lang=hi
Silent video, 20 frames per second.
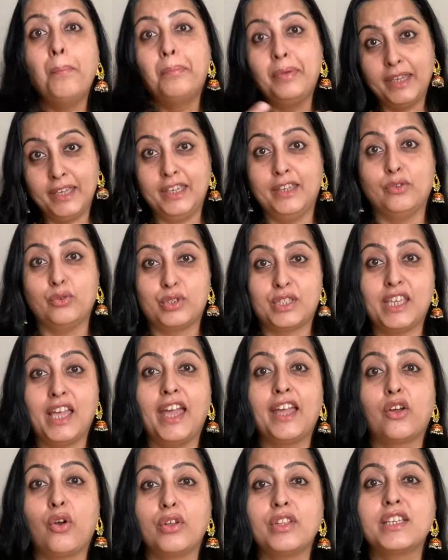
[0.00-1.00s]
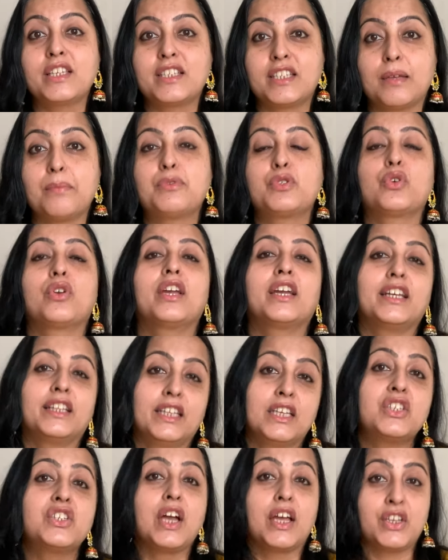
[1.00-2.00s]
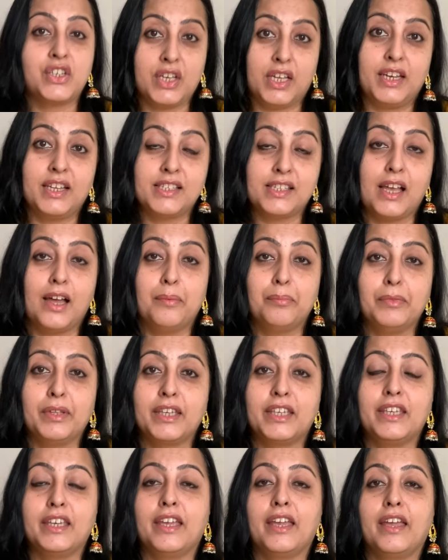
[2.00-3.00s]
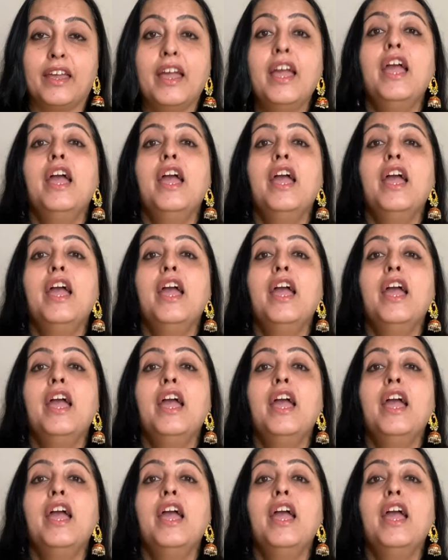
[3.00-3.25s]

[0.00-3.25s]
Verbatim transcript: भी उसके आइकॉनिक स्टेप्स जो हैं गणेश आचार्य साहब ने किए हैं